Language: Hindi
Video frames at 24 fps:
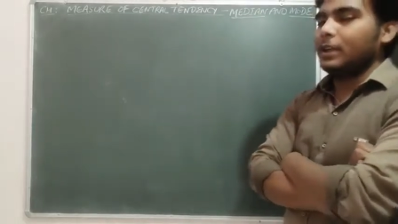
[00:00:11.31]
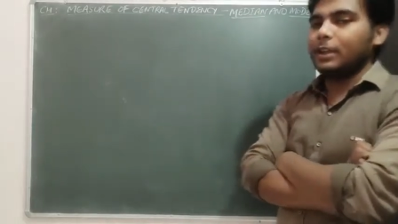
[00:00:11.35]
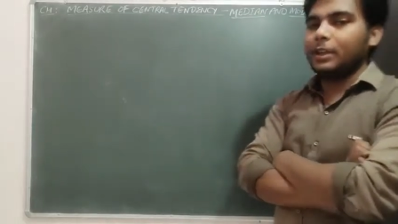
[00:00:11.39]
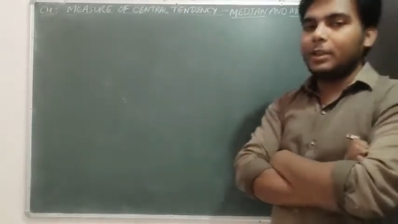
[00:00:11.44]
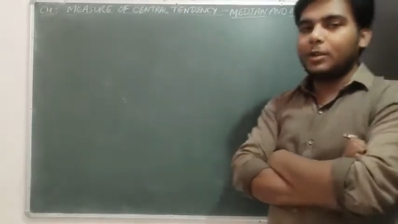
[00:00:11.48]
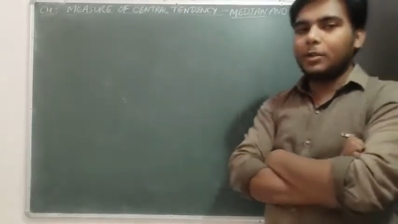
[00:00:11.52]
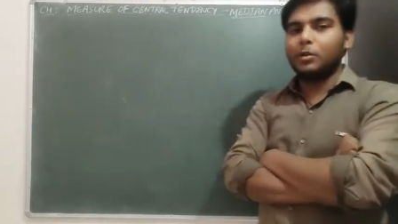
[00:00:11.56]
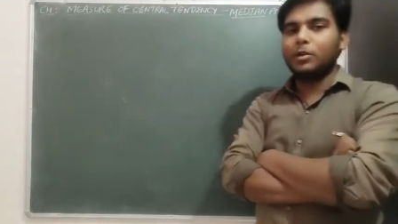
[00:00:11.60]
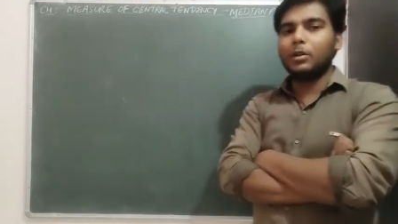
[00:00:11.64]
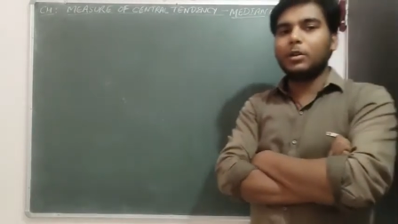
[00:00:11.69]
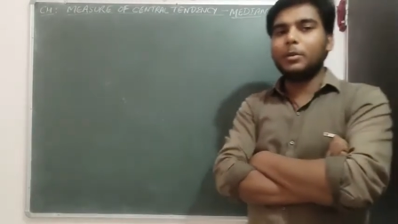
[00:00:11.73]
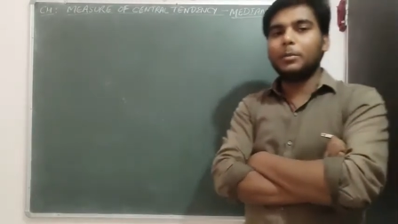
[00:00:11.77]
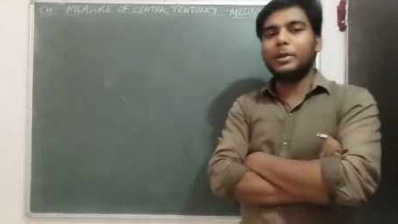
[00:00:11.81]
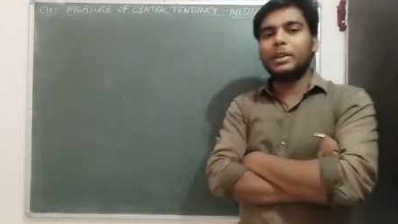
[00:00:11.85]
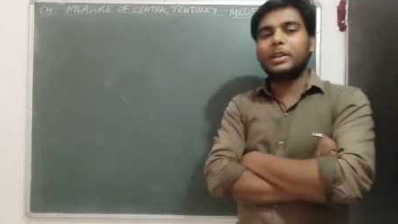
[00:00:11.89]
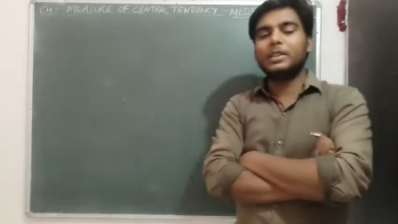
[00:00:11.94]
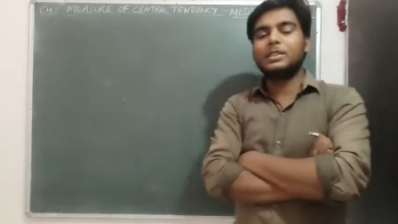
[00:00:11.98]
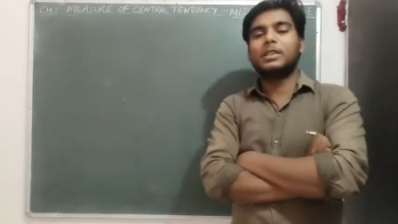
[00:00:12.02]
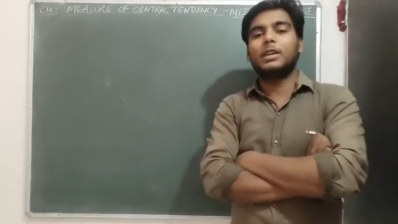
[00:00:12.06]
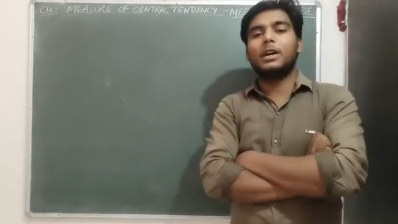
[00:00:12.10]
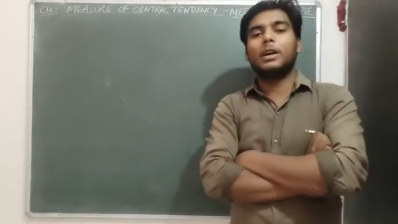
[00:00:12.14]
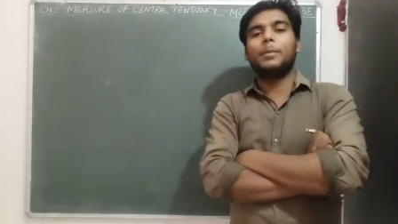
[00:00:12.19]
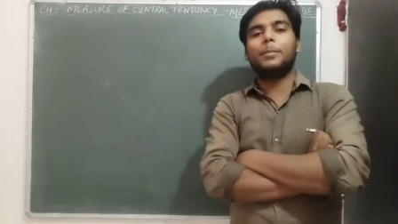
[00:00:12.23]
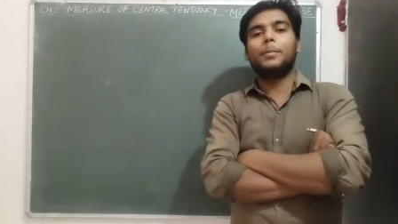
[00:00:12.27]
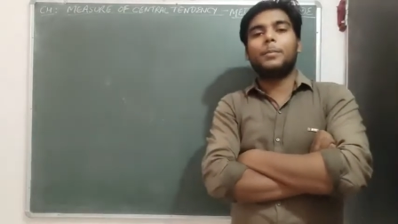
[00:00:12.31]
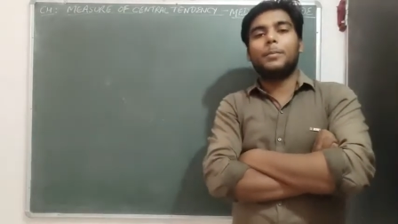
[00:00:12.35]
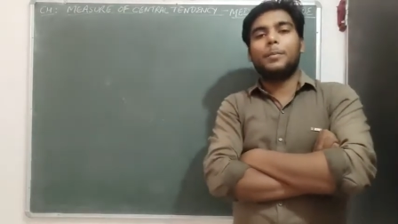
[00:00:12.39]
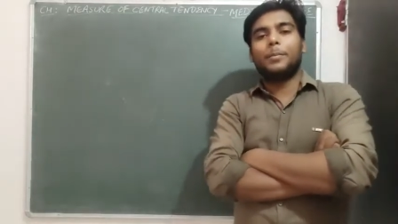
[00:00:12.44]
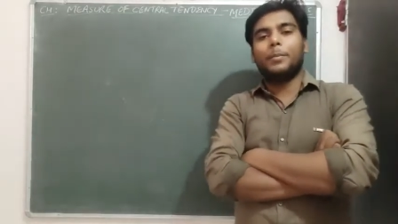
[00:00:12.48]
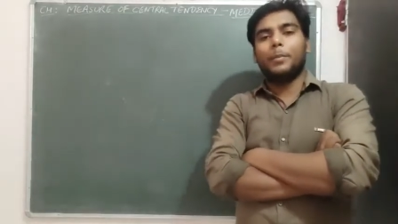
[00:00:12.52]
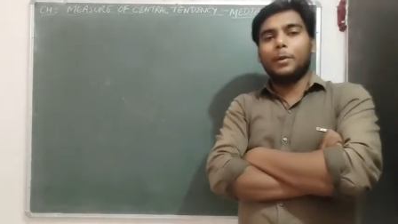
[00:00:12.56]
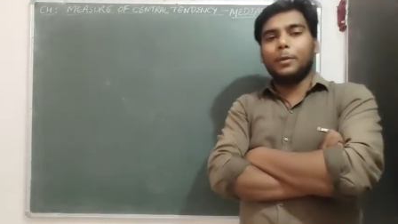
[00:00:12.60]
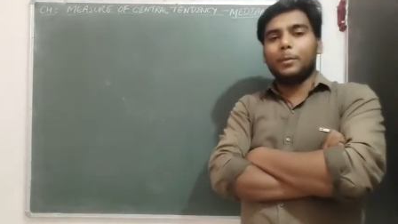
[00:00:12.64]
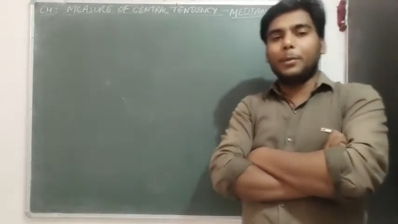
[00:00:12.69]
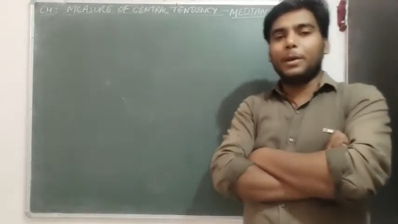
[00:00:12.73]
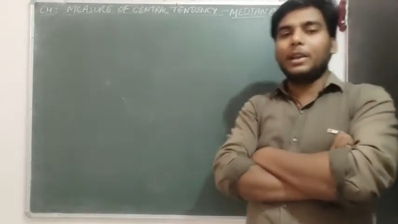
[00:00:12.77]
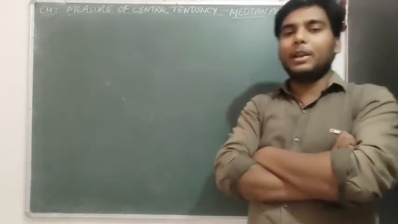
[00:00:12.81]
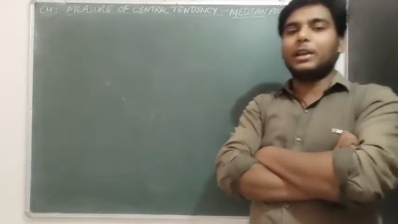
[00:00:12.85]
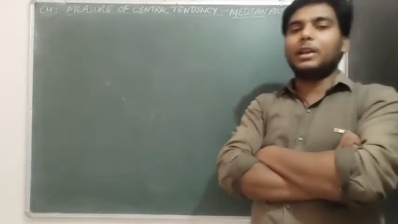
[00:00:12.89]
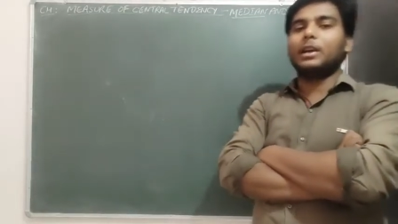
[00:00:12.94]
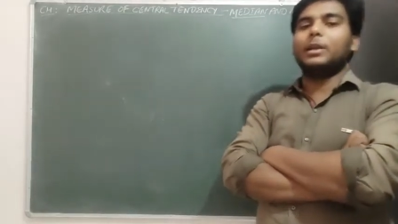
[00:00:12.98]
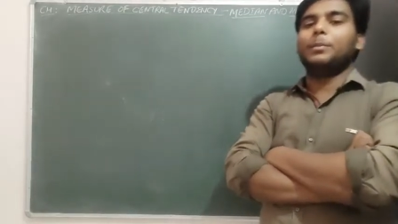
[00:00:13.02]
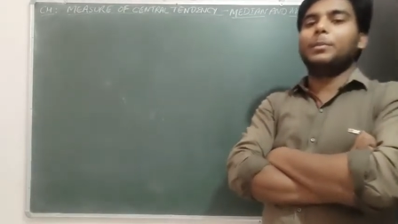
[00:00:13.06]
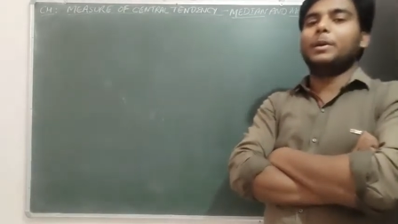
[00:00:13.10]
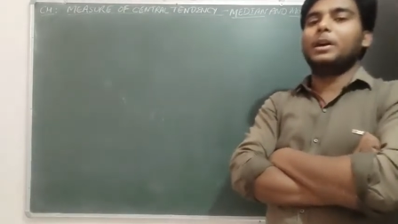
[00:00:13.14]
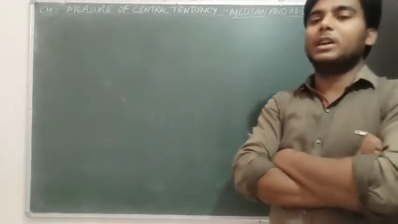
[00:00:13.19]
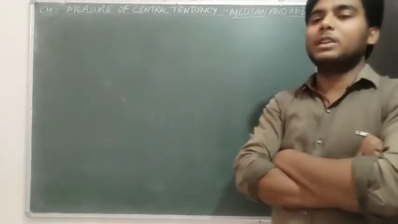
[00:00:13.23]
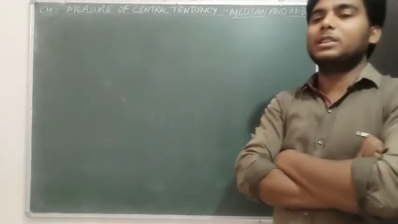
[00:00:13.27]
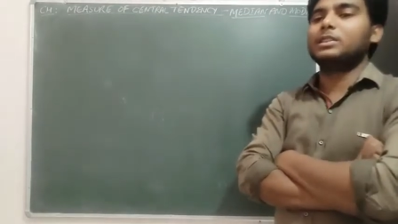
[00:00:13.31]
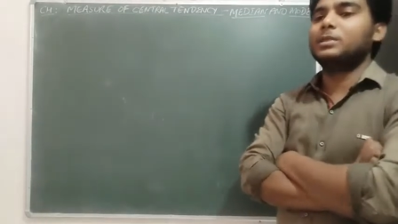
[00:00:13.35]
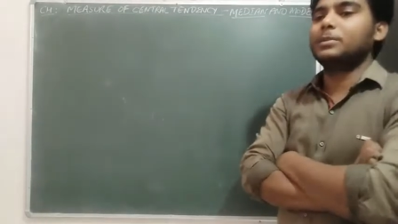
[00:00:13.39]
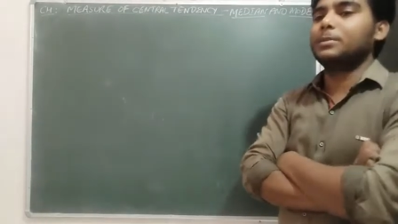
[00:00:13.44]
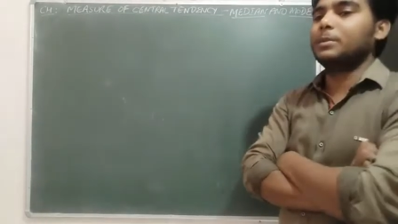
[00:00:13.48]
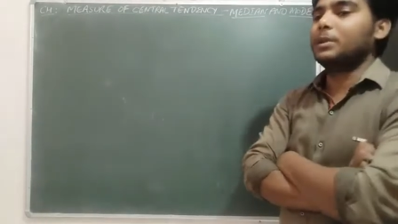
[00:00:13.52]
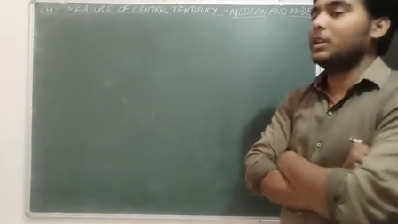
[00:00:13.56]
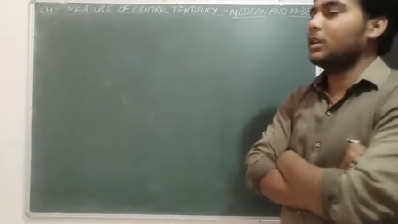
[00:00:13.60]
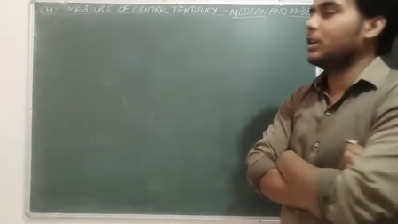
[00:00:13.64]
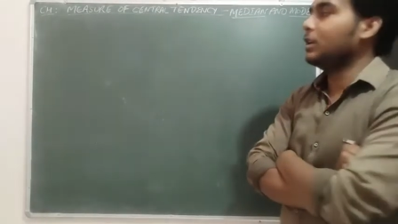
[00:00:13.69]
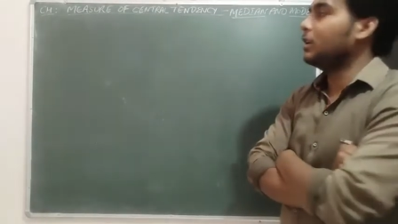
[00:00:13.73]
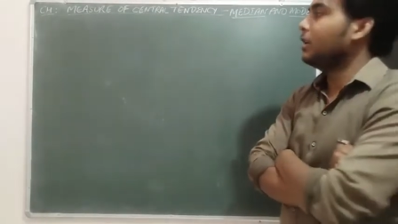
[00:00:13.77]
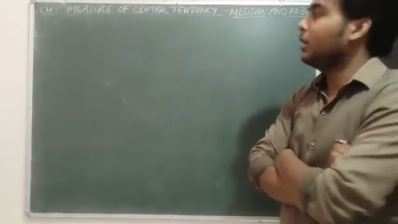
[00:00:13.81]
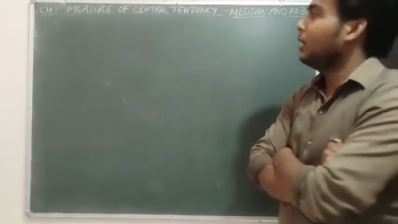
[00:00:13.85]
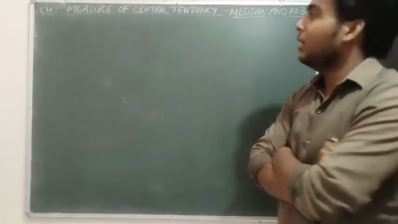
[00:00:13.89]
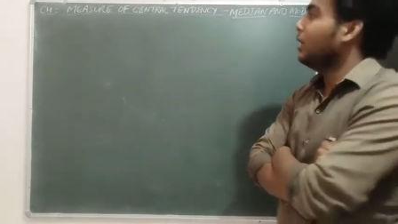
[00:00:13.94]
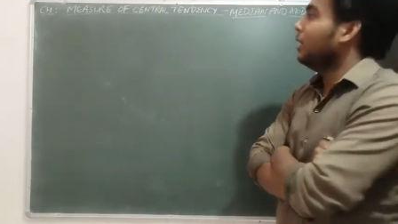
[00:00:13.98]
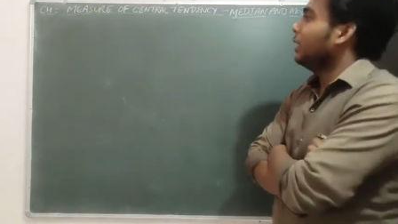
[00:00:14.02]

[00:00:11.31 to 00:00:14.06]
इकोनॉमिक्स का न्यूमेरिकल पार्ट्स में